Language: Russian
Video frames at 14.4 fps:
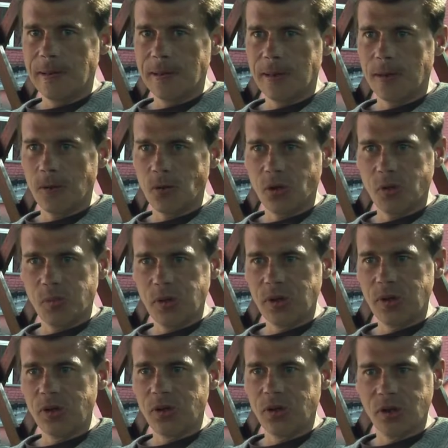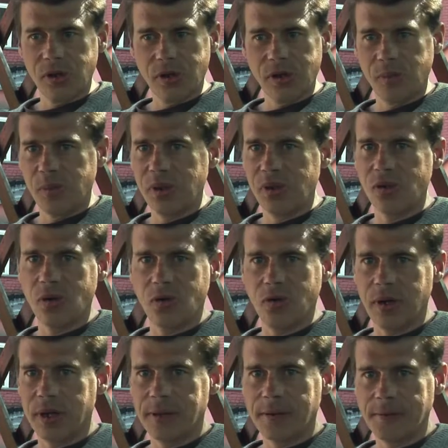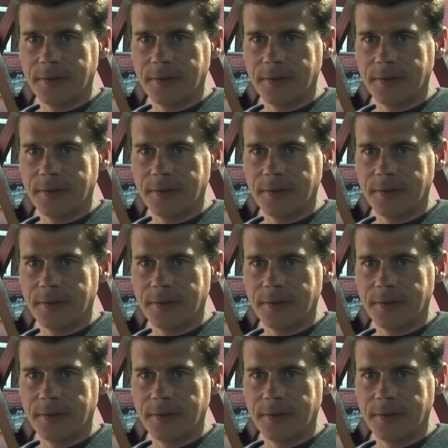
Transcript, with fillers: Я уже понял, что это бедовая.